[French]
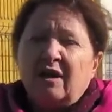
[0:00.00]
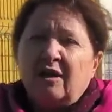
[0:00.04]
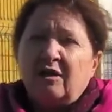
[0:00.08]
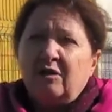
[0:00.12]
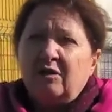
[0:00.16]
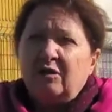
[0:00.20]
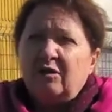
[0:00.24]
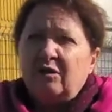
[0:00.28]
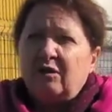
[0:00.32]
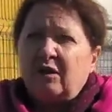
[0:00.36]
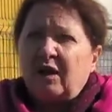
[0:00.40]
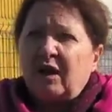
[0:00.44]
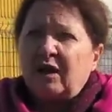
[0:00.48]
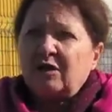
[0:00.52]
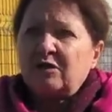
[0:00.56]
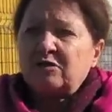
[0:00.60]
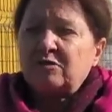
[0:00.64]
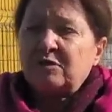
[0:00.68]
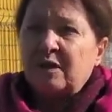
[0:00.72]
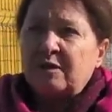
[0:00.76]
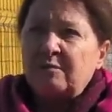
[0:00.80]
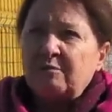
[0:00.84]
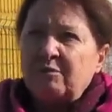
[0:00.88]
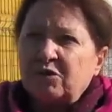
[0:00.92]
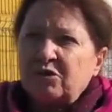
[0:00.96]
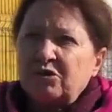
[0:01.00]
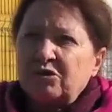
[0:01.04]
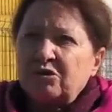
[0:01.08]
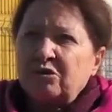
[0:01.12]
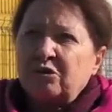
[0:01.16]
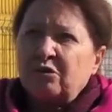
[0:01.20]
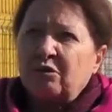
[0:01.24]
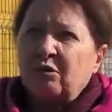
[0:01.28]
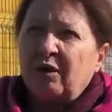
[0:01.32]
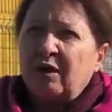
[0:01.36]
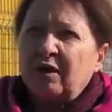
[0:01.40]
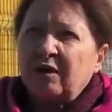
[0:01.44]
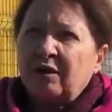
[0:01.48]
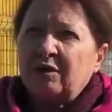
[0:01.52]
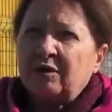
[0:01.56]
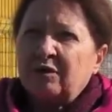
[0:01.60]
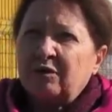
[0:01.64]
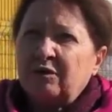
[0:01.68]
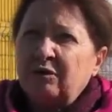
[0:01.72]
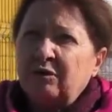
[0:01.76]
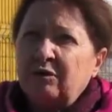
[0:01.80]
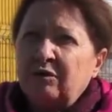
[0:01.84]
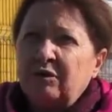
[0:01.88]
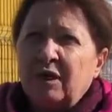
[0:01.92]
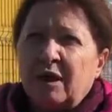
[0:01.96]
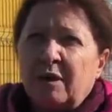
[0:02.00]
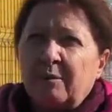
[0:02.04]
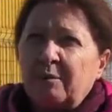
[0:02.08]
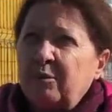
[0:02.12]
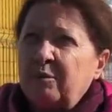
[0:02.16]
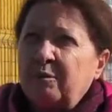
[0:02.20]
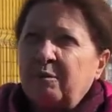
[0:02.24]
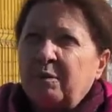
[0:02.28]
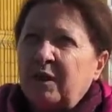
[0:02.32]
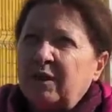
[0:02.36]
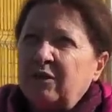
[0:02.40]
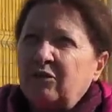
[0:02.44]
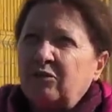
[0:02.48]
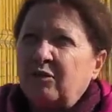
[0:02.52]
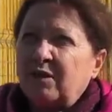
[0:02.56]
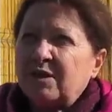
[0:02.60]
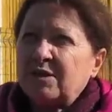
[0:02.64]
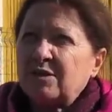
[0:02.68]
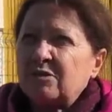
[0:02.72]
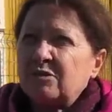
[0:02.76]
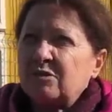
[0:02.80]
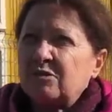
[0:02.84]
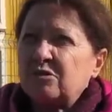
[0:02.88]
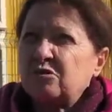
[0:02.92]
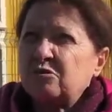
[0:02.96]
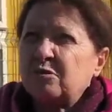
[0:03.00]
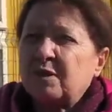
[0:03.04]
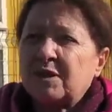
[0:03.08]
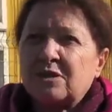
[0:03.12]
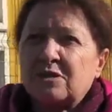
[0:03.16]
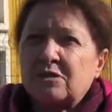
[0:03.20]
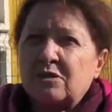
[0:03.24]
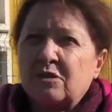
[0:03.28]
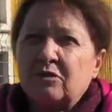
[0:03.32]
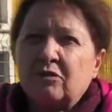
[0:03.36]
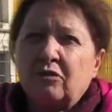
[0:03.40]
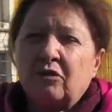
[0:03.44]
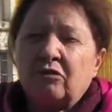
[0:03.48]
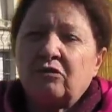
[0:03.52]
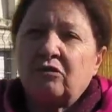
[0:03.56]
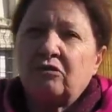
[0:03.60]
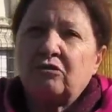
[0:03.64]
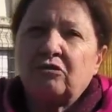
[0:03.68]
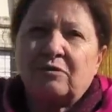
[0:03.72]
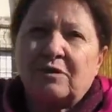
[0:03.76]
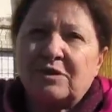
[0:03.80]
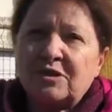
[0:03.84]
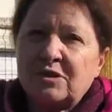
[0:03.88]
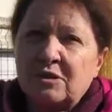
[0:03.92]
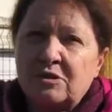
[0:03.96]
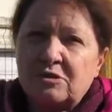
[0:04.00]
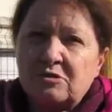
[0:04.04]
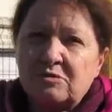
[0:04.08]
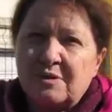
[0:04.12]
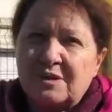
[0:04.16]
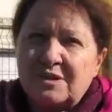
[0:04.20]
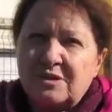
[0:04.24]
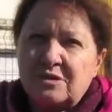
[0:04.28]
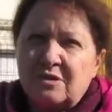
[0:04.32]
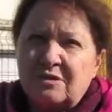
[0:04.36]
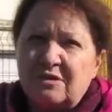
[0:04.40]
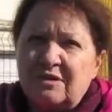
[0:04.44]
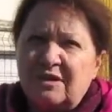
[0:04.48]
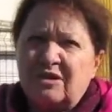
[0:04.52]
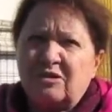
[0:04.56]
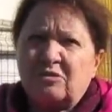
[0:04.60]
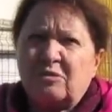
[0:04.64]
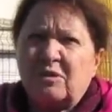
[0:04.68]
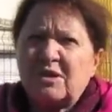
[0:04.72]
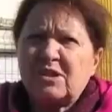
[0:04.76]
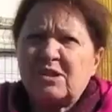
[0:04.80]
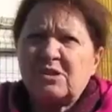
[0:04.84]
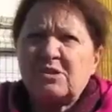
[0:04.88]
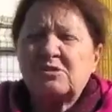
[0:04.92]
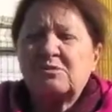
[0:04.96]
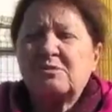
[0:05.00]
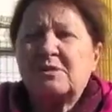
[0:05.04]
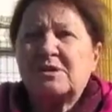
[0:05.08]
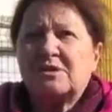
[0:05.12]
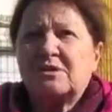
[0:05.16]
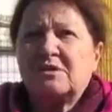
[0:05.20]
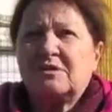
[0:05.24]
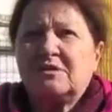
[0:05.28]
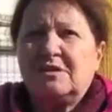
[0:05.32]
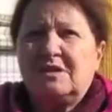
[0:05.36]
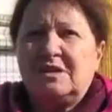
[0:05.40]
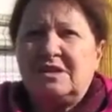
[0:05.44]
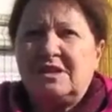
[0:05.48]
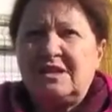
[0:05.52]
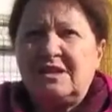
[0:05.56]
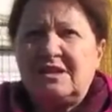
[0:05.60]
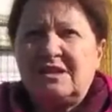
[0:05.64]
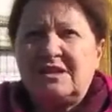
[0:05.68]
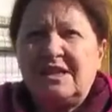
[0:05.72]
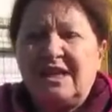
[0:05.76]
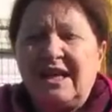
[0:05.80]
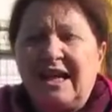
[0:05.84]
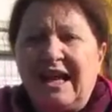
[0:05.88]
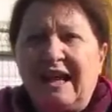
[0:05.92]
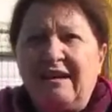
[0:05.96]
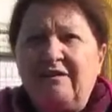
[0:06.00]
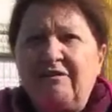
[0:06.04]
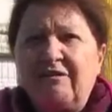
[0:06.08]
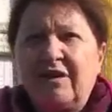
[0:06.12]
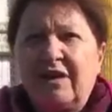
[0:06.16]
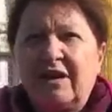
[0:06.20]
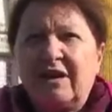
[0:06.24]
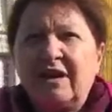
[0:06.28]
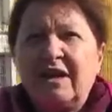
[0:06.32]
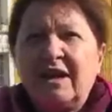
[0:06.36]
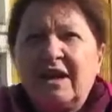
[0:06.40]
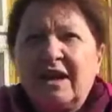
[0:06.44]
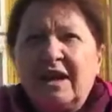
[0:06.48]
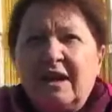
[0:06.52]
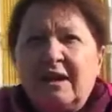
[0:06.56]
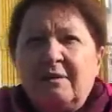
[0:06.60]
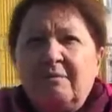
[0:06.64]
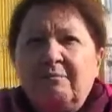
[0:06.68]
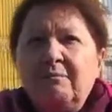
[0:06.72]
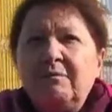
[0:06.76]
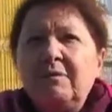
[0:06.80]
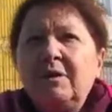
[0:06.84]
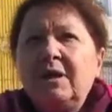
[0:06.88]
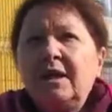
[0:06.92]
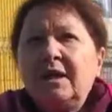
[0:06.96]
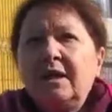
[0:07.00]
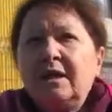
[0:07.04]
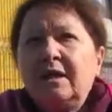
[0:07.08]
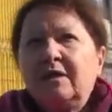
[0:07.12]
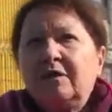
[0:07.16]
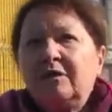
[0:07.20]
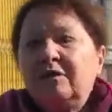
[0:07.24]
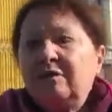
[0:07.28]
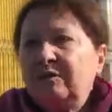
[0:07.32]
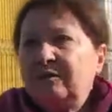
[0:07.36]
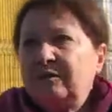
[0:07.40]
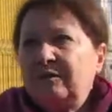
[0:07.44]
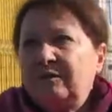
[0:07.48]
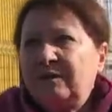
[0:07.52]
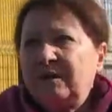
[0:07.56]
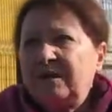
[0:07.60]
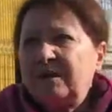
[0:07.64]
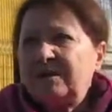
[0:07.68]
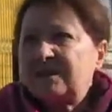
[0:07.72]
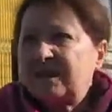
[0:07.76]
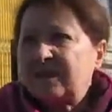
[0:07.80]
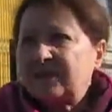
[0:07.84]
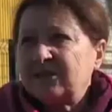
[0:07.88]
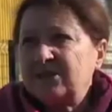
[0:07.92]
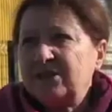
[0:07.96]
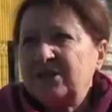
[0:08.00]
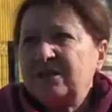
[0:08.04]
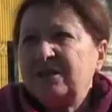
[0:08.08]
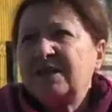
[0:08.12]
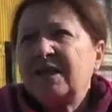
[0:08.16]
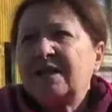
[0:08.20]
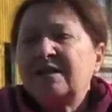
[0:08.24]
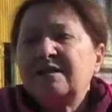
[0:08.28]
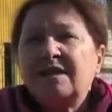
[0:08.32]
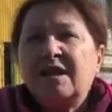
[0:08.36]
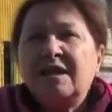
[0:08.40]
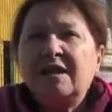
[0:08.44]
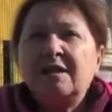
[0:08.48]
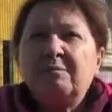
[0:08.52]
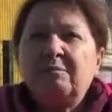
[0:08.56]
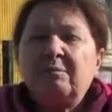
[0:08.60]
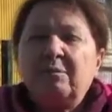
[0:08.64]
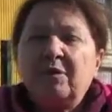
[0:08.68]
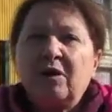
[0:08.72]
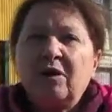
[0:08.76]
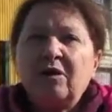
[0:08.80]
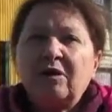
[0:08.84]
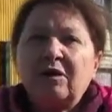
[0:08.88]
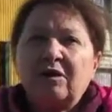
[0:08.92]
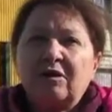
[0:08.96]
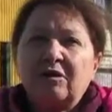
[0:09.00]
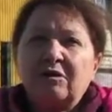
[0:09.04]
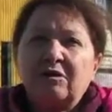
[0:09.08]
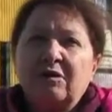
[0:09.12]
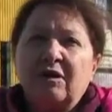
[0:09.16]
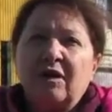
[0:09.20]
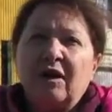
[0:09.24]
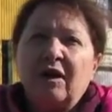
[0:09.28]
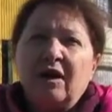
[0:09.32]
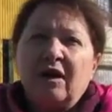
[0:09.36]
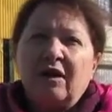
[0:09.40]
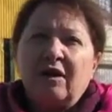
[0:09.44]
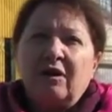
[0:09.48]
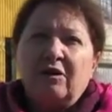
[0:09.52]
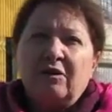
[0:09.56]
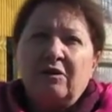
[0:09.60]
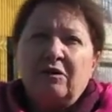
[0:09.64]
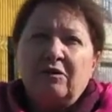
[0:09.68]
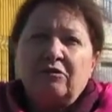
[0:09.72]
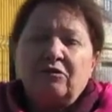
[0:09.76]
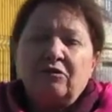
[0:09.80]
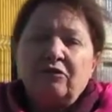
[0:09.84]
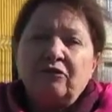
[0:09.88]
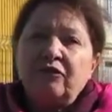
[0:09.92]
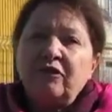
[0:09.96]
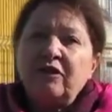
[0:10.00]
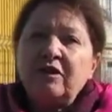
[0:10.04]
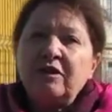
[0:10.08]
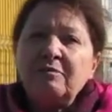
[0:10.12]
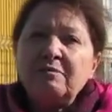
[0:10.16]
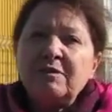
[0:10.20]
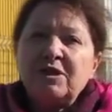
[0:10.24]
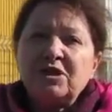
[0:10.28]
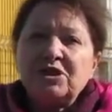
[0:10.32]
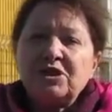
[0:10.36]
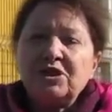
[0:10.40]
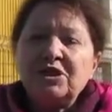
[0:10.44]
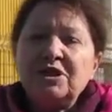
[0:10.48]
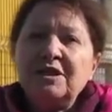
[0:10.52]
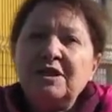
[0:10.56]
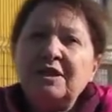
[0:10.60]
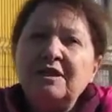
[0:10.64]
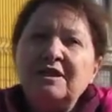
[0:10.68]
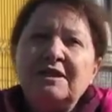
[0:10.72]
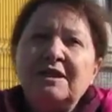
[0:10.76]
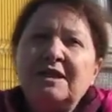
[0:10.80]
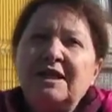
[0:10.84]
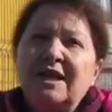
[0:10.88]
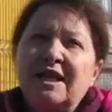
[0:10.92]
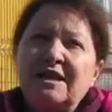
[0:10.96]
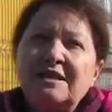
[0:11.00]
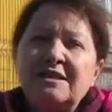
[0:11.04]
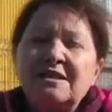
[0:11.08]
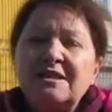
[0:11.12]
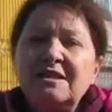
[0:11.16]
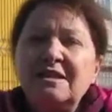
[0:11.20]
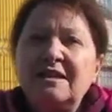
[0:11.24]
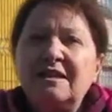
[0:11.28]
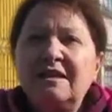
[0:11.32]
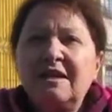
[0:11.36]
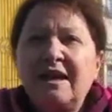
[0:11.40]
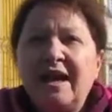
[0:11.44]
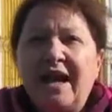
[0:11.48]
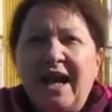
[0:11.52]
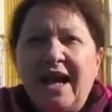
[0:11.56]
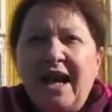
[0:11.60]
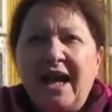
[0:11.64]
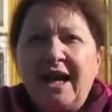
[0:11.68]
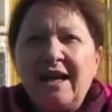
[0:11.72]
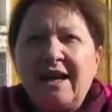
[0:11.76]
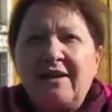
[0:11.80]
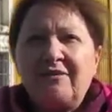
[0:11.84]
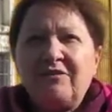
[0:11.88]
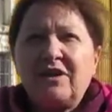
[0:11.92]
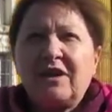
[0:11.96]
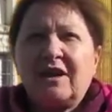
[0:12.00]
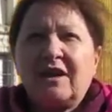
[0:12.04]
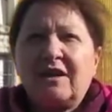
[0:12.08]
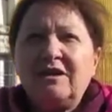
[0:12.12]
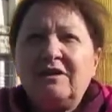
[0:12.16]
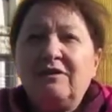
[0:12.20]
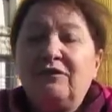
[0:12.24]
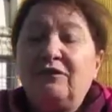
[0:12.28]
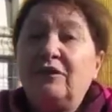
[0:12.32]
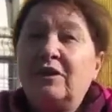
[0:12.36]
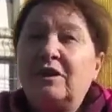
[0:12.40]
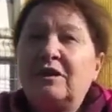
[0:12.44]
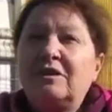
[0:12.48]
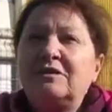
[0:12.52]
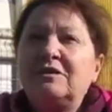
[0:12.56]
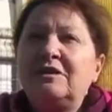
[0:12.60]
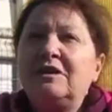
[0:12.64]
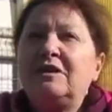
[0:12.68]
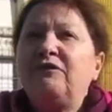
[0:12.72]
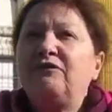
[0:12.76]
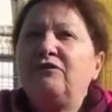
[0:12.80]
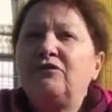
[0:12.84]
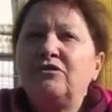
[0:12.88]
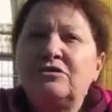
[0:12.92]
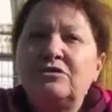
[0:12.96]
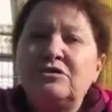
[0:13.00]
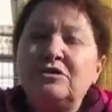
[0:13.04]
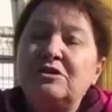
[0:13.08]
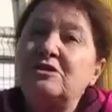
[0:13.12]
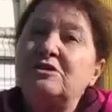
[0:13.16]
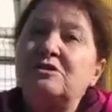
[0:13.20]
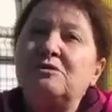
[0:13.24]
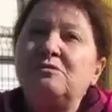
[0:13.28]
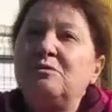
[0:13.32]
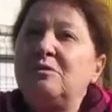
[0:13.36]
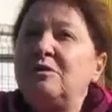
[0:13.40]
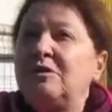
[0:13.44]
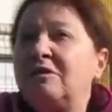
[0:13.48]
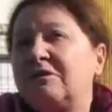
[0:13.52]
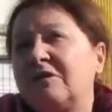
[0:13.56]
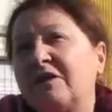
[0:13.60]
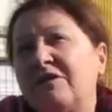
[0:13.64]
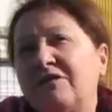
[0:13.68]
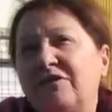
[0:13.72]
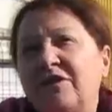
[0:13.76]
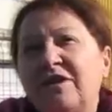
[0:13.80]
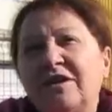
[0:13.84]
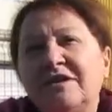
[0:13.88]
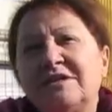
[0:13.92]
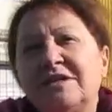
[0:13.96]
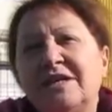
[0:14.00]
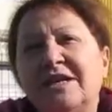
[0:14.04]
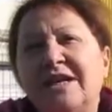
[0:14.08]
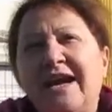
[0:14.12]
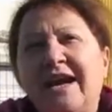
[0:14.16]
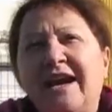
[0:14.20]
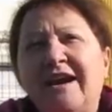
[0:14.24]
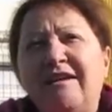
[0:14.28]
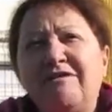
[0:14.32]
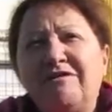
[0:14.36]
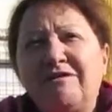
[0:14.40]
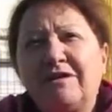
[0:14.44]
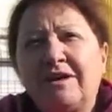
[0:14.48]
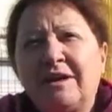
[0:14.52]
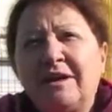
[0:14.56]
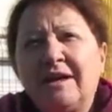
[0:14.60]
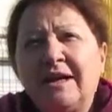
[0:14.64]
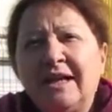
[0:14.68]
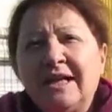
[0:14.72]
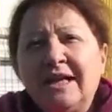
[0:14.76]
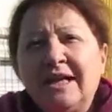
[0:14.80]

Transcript: Euh, actuellement, je crois qu'il y a à peu près 360, entre 360 et 370 élèves. Mais euh, les architectes à l'époque euh, devaient imaginer des classes idéales avec un effectif de 18 à 20 élèves,